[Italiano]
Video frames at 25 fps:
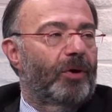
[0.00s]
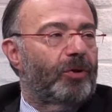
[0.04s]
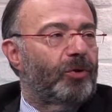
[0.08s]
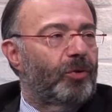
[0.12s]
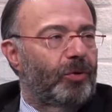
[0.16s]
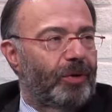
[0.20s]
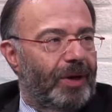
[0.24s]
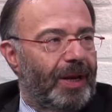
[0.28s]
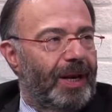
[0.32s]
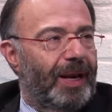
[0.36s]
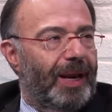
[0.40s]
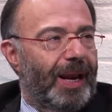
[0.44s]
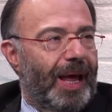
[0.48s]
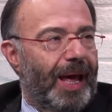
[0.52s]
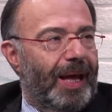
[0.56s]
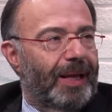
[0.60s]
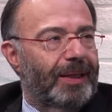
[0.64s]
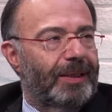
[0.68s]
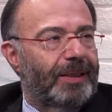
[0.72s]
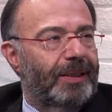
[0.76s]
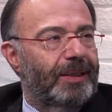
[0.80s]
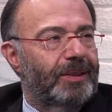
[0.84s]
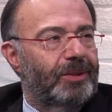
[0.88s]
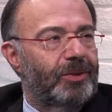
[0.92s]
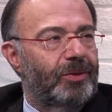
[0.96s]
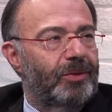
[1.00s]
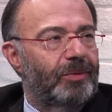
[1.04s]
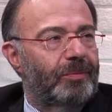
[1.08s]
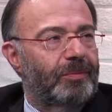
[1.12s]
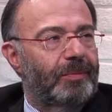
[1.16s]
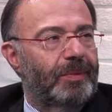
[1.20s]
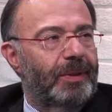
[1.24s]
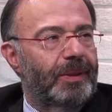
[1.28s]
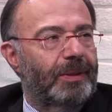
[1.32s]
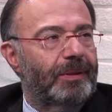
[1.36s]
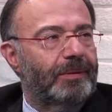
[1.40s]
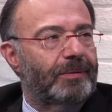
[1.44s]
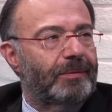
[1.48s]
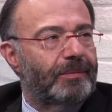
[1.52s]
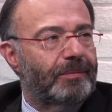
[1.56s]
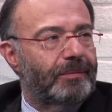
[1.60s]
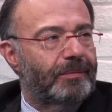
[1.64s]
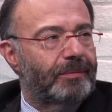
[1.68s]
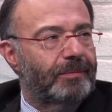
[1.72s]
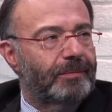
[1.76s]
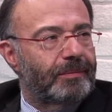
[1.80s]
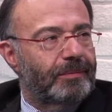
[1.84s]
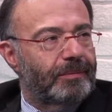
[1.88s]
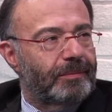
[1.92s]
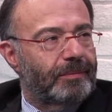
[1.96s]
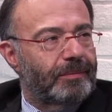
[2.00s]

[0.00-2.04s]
a tonnellate. Insomma. Ma fuori dai